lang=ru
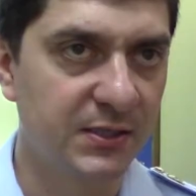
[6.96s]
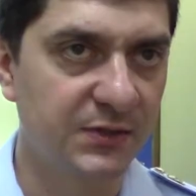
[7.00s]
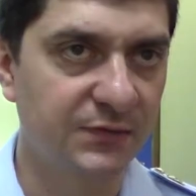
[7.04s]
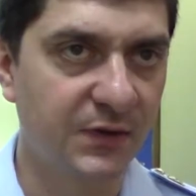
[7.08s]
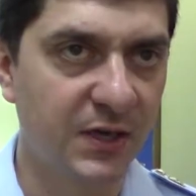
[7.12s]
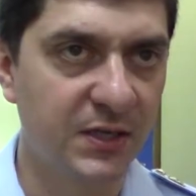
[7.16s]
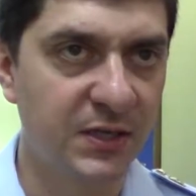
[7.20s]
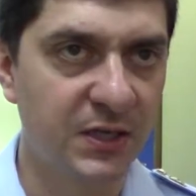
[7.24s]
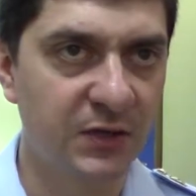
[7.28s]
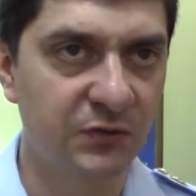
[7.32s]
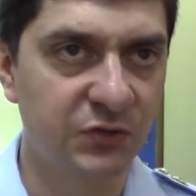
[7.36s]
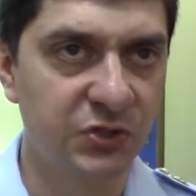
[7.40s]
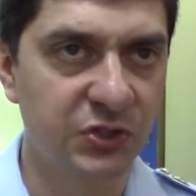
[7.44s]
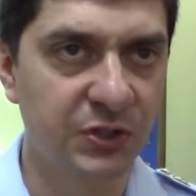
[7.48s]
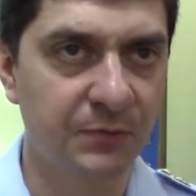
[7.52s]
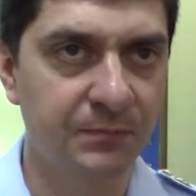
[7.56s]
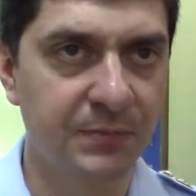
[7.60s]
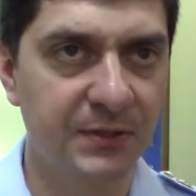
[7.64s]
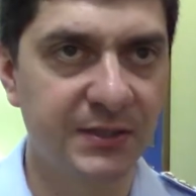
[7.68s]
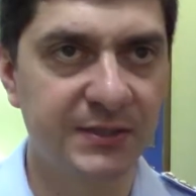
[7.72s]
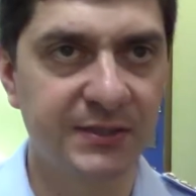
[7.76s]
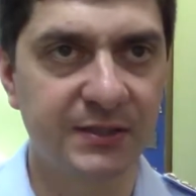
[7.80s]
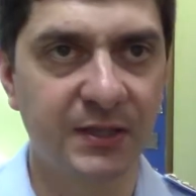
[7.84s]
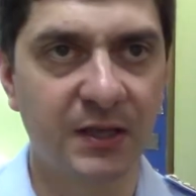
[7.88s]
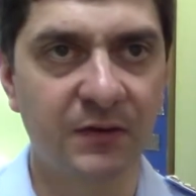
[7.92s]

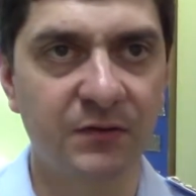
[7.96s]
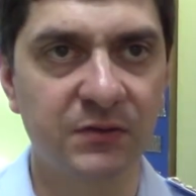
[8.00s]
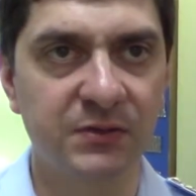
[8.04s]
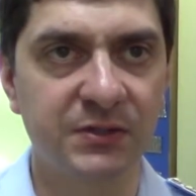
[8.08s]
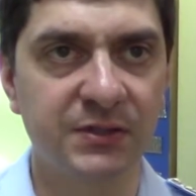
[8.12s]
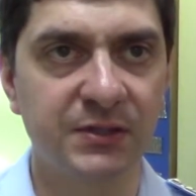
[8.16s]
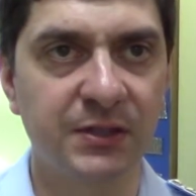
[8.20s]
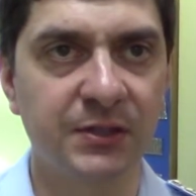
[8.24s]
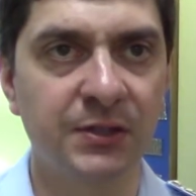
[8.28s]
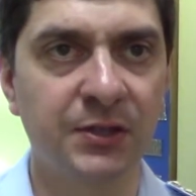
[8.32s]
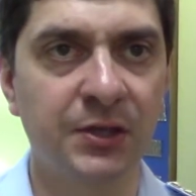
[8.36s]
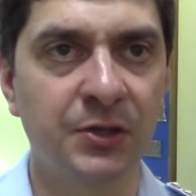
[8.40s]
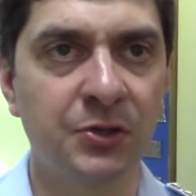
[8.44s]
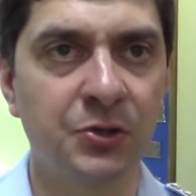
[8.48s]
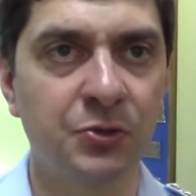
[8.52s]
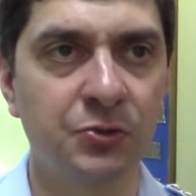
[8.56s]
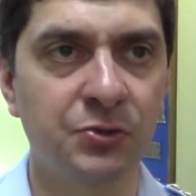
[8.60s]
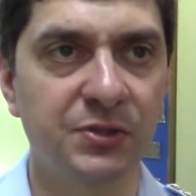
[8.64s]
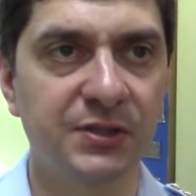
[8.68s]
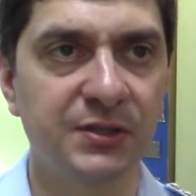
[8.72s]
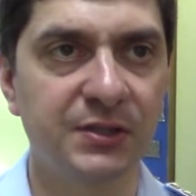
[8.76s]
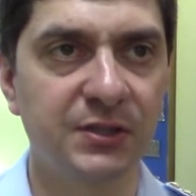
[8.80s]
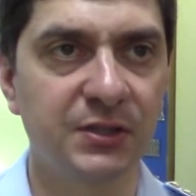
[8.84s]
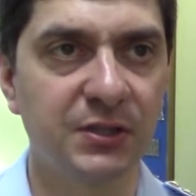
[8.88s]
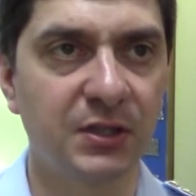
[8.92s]
Звонивший представился
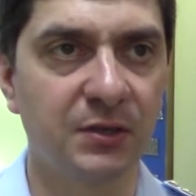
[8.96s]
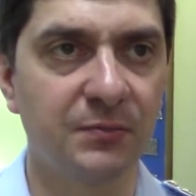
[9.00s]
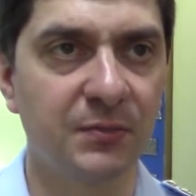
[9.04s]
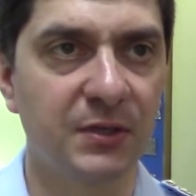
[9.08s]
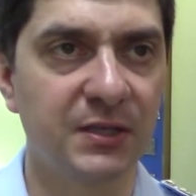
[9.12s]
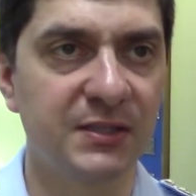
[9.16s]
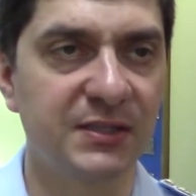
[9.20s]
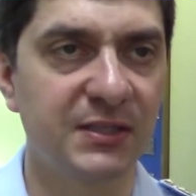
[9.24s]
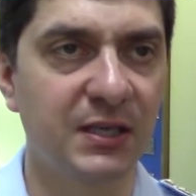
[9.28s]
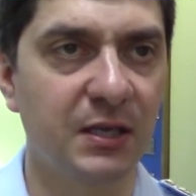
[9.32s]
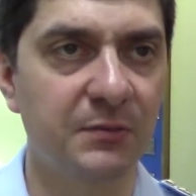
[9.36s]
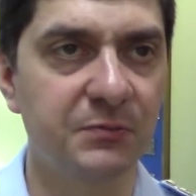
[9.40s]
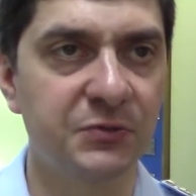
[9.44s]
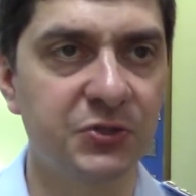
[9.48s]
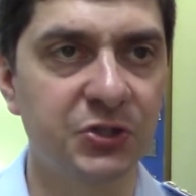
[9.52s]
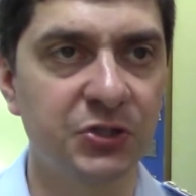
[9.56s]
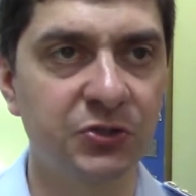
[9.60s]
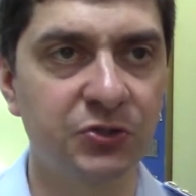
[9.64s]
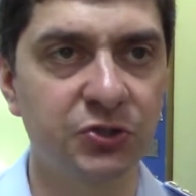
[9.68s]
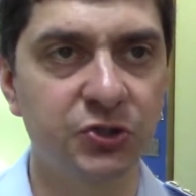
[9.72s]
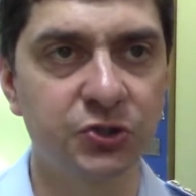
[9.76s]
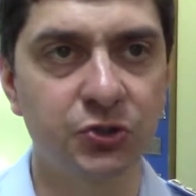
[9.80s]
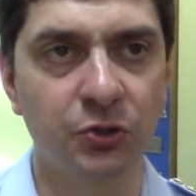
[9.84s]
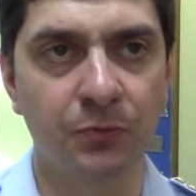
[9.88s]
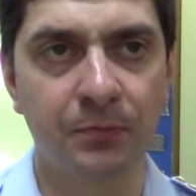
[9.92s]
ее сыном и
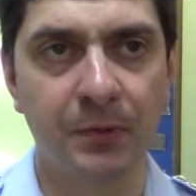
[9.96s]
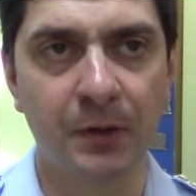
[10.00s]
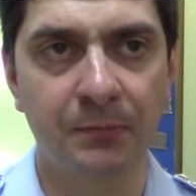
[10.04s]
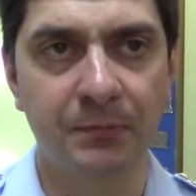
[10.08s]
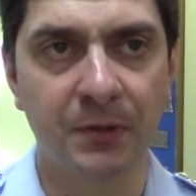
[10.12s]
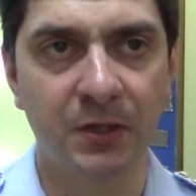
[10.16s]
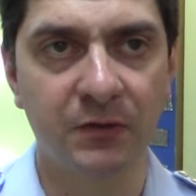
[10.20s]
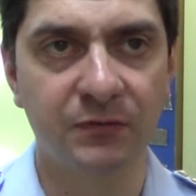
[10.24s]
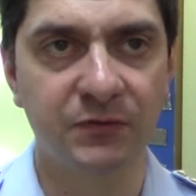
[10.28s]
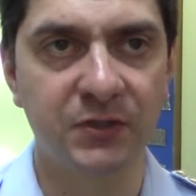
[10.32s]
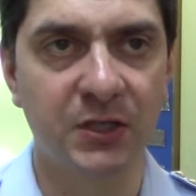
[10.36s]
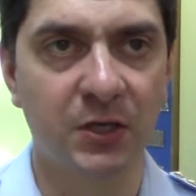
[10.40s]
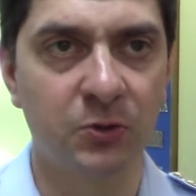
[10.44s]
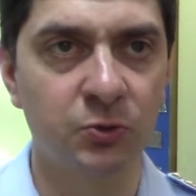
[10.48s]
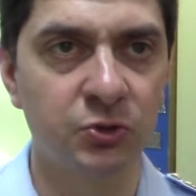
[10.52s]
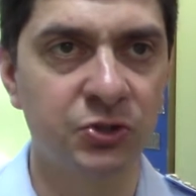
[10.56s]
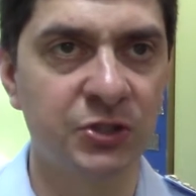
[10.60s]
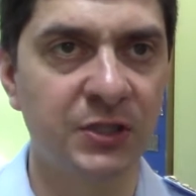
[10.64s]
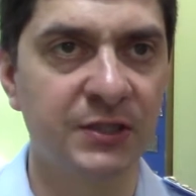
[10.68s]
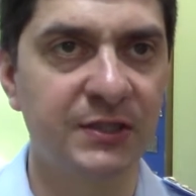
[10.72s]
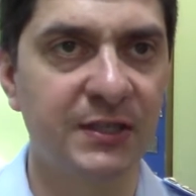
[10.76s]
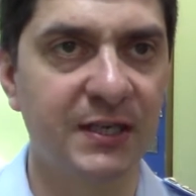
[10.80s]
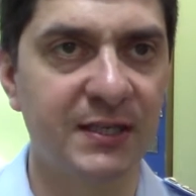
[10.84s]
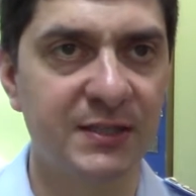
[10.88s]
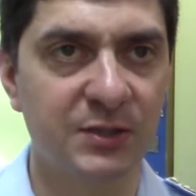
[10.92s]
сообщил, что попал в
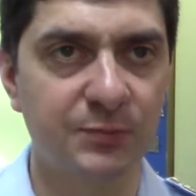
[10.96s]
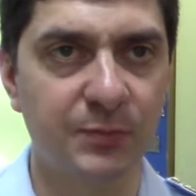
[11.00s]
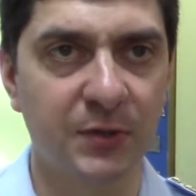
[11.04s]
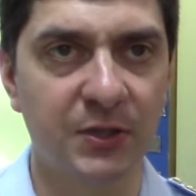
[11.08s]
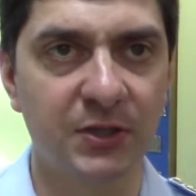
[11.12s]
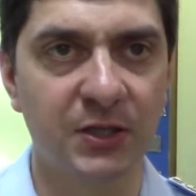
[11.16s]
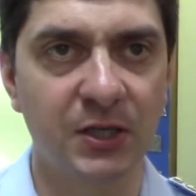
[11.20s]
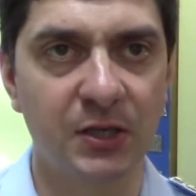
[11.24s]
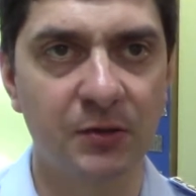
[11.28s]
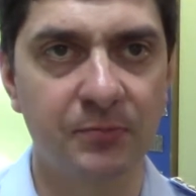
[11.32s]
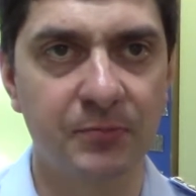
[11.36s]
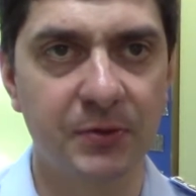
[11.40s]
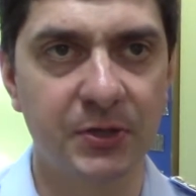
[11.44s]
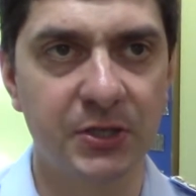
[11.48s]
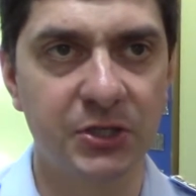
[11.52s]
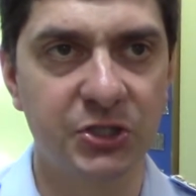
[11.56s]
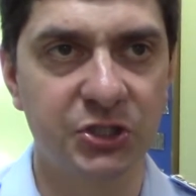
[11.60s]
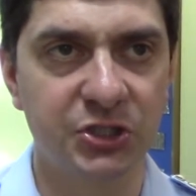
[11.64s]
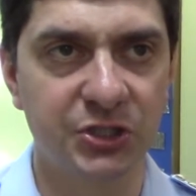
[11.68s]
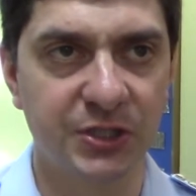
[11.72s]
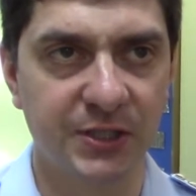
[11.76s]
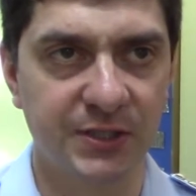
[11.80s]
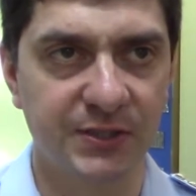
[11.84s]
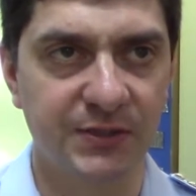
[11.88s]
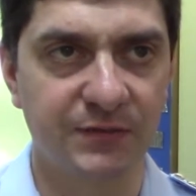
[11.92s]
дорожно-транспортное
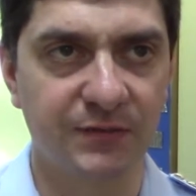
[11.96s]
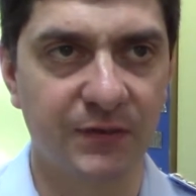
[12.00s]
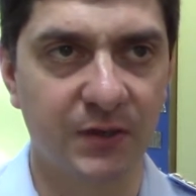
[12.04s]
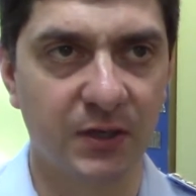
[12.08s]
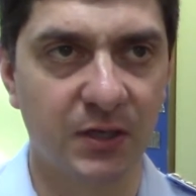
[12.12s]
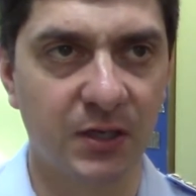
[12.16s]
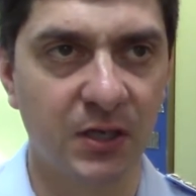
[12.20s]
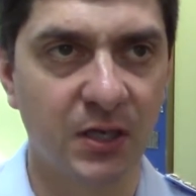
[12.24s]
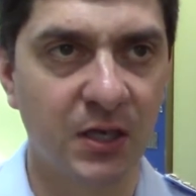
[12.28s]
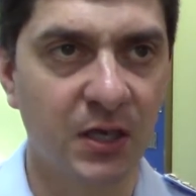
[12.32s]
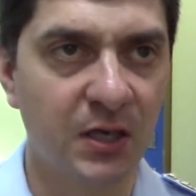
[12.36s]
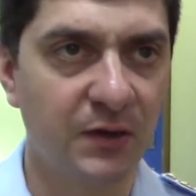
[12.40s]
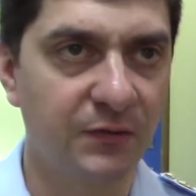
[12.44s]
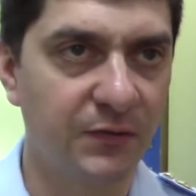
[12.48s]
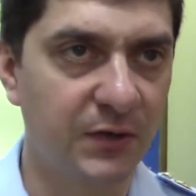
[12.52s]
происшествие,